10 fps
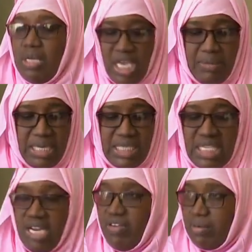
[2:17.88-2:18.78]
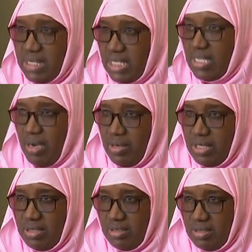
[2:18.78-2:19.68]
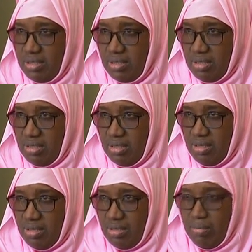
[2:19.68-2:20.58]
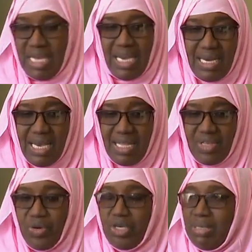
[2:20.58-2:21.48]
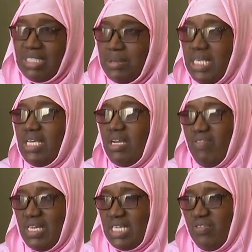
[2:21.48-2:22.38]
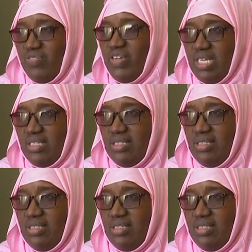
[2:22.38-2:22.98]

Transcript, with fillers: قايم جالسه لا فارماسي طاوه لي معنى عن هذه هون مادام سيكينه فاصله في فعلا